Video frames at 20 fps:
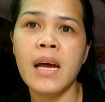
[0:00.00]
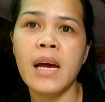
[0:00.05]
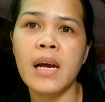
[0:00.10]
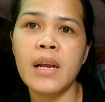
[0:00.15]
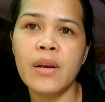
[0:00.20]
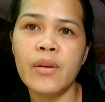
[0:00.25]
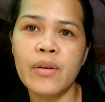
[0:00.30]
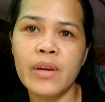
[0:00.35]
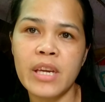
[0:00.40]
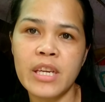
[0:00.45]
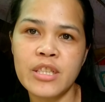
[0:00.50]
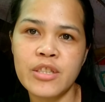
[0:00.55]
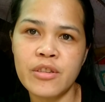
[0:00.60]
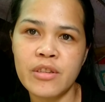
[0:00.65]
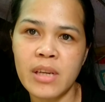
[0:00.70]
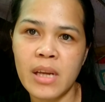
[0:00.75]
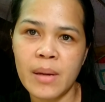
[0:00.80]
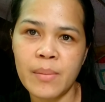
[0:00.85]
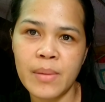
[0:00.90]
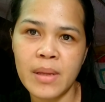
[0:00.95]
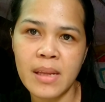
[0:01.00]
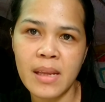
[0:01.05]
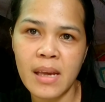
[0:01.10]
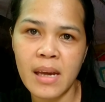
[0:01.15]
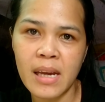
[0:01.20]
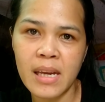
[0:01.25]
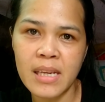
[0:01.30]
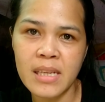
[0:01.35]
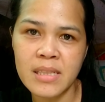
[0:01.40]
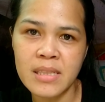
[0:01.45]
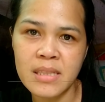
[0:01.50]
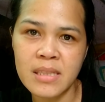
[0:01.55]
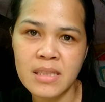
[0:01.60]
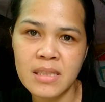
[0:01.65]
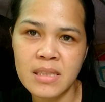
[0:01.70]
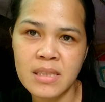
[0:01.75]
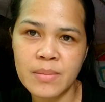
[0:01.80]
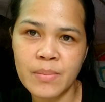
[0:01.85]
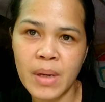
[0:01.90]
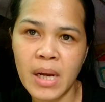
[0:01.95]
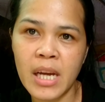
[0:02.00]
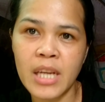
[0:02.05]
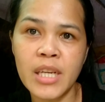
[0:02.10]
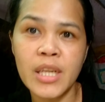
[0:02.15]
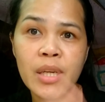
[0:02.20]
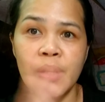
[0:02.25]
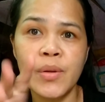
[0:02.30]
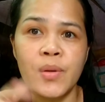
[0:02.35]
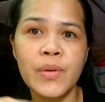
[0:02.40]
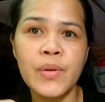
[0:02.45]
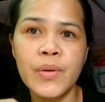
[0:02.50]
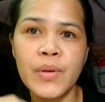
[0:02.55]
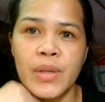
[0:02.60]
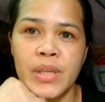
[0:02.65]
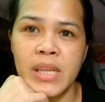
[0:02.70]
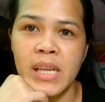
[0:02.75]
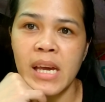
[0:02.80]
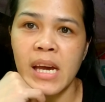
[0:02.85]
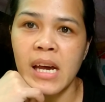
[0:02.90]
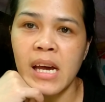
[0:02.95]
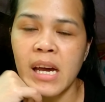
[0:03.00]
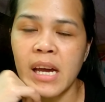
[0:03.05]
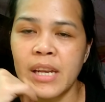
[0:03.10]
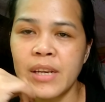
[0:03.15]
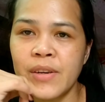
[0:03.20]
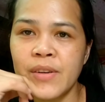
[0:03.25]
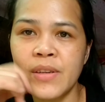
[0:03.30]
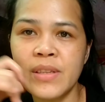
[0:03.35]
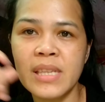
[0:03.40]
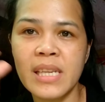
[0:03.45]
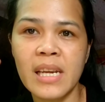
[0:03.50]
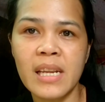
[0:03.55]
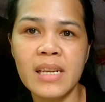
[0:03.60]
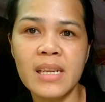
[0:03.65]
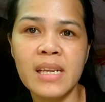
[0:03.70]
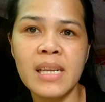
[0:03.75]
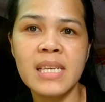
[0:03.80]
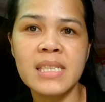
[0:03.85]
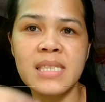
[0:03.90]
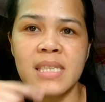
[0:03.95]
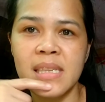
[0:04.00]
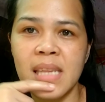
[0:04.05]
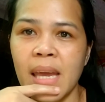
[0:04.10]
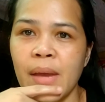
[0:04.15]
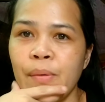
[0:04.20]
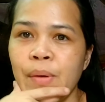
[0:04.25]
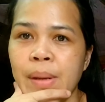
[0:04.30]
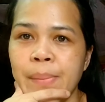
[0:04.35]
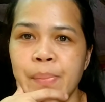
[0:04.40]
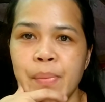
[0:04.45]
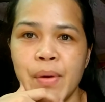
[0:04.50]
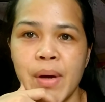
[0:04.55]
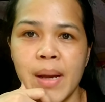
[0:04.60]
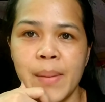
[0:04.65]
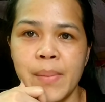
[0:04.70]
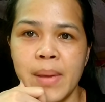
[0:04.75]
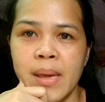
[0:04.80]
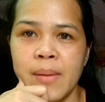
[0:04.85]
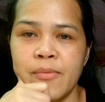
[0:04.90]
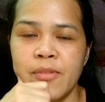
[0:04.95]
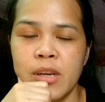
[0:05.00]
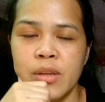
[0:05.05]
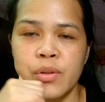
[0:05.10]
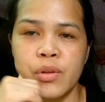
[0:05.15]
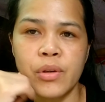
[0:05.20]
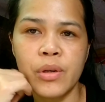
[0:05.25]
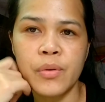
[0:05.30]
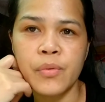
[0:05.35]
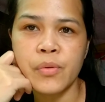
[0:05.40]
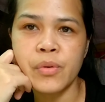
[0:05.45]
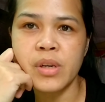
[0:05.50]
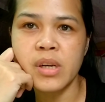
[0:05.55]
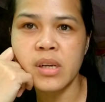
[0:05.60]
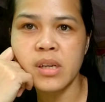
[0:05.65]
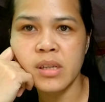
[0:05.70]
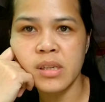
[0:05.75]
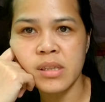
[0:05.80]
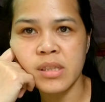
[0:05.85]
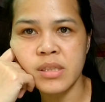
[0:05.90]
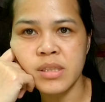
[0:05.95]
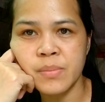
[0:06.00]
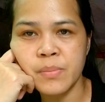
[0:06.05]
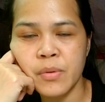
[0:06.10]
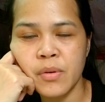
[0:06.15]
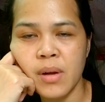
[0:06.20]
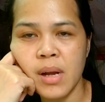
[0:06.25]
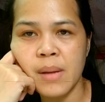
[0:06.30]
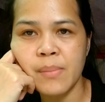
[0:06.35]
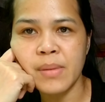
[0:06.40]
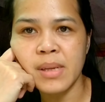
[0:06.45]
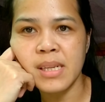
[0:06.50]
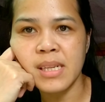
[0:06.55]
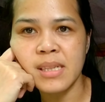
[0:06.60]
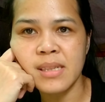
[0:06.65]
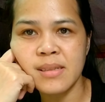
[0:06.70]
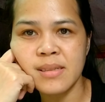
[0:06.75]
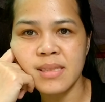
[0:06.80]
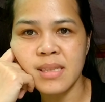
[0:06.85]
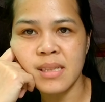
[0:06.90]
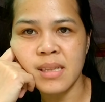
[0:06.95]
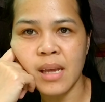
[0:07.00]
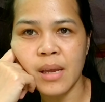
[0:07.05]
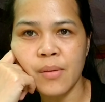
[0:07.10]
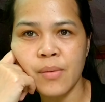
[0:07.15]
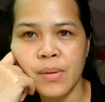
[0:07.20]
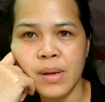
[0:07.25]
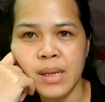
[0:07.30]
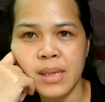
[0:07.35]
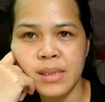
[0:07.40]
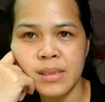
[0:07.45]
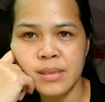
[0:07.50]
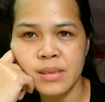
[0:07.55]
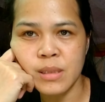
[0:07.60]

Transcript: Ang location namin guys, mga nanonood na ano, ta nasa Taiwan po kami. Factory workers po kami dito sa Taiwan.